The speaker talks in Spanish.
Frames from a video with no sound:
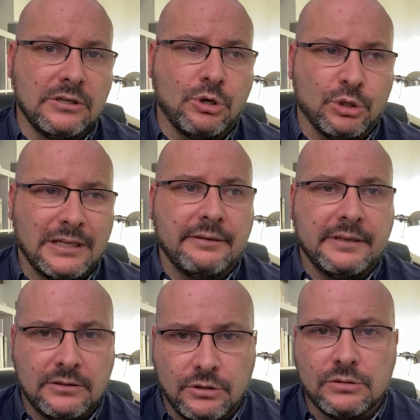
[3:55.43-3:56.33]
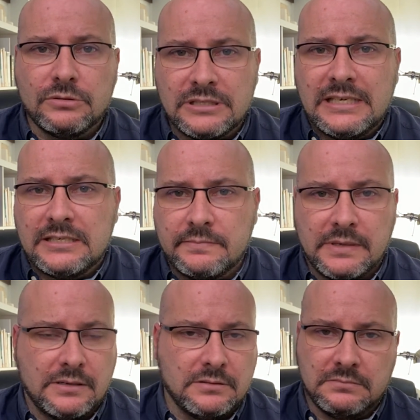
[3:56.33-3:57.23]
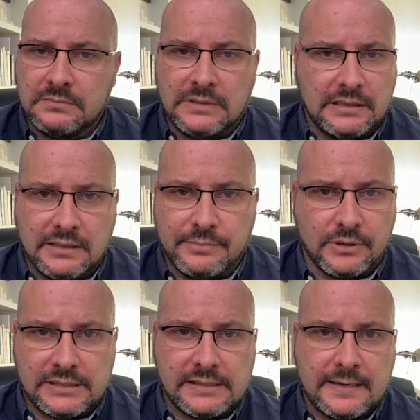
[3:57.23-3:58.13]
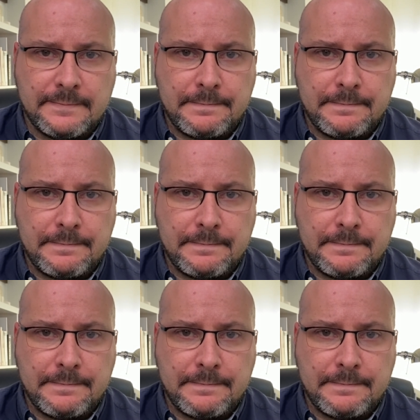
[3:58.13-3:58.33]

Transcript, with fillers: con el evento sísmico, del tipo que sea.